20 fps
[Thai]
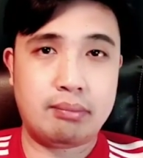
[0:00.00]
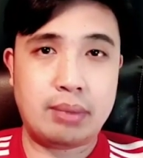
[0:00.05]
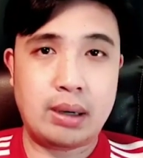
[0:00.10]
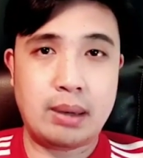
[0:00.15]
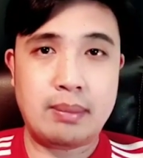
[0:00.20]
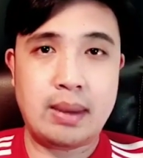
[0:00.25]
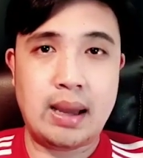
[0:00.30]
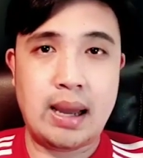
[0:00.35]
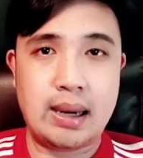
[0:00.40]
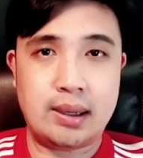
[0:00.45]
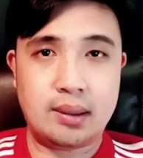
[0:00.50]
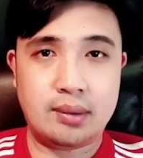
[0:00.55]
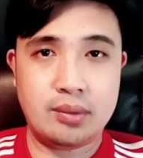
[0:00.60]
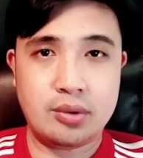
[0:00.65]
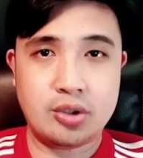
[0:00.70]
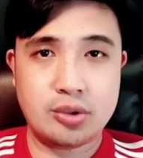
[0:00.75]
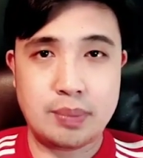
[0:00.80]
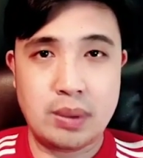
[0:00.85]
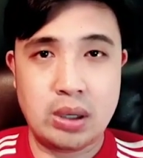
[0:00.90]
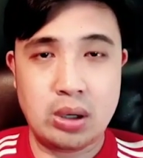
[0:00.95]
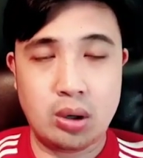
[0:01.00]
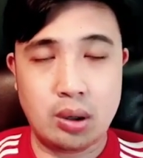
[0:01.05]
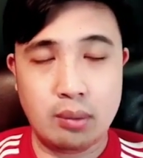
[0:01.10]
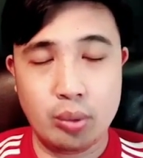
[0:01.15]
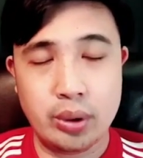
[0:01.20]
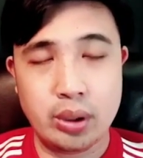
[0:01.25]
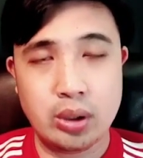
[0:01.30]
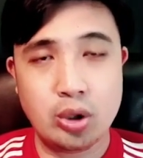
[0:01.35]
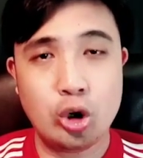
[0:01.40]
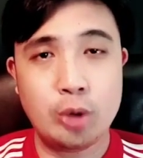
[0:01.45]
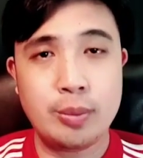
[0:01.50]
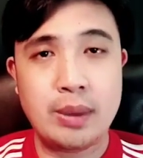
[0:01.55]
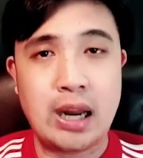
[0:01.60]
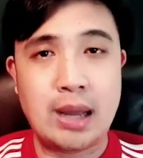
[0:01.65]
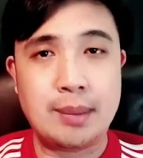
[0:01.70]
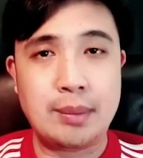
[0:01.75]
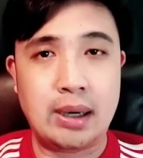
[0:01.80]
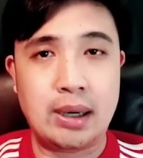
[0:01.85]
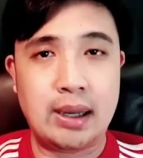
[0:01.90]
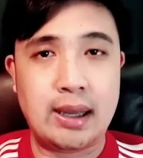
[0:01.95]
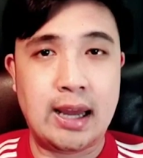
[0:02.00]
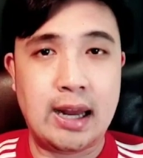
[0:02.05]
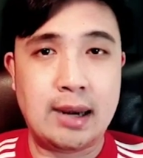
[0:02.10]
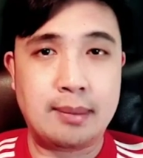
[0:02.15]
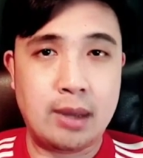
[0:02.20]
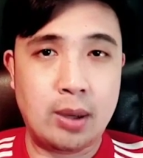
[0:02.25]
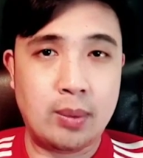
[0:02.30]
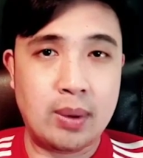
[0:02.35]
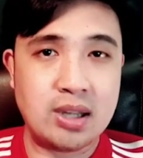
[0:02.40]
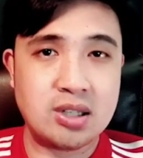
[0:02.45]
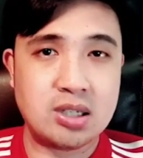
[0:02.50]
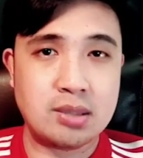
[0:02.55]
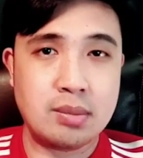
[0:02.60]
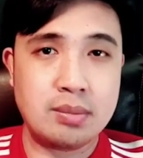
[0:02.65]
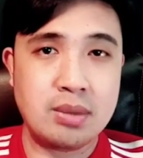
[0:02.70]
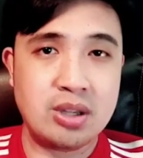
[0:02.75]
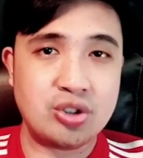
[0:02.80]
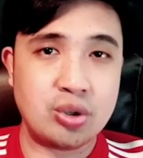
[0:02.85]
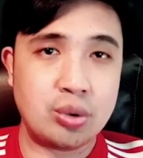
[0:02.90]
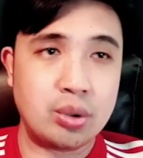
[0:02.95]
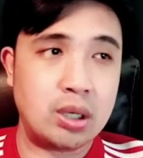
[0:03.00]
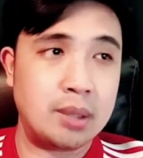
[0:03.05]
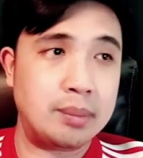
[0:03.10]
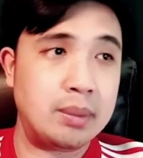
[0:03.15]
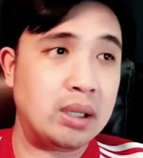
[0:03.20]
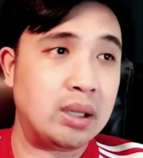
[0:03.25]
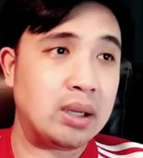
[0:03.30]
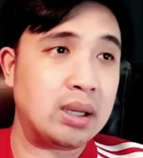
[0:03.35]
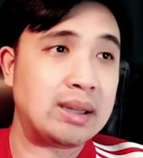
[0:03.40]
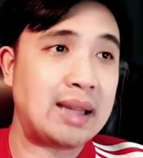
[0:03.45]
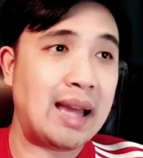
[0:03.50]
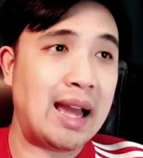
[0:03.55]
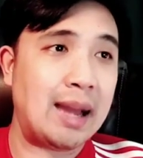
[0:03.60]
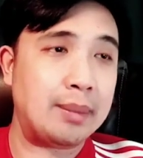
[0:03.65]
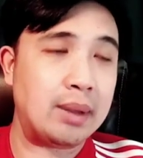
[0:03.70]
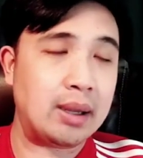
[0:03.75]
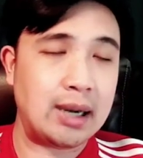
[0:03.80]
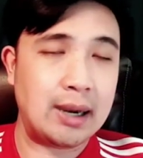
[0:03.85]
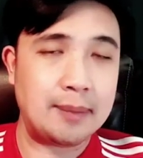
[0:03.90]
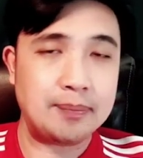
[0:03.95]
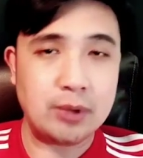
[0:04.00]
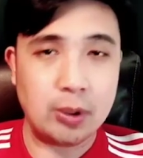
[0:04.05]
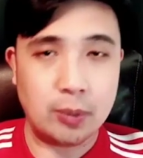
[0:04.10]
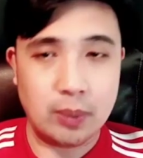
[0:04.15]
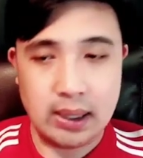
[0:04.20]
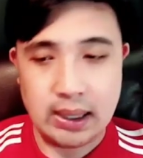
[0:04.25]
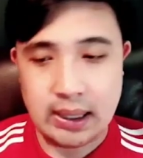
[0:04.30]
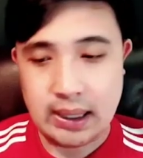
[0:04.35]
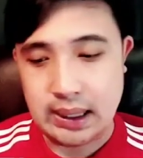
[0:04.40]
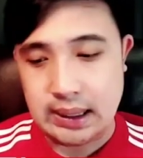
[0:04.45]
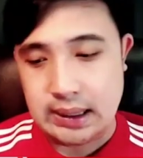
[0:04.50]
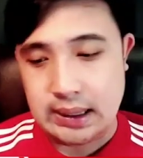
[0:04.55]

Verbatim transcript: ประมาทสเปอร์ของบูรินโญ่ไม่ได้เหมือนกันแม้ว่าจะไม่มีซนนฮึงมินก็ตามนะครับแต่ว่า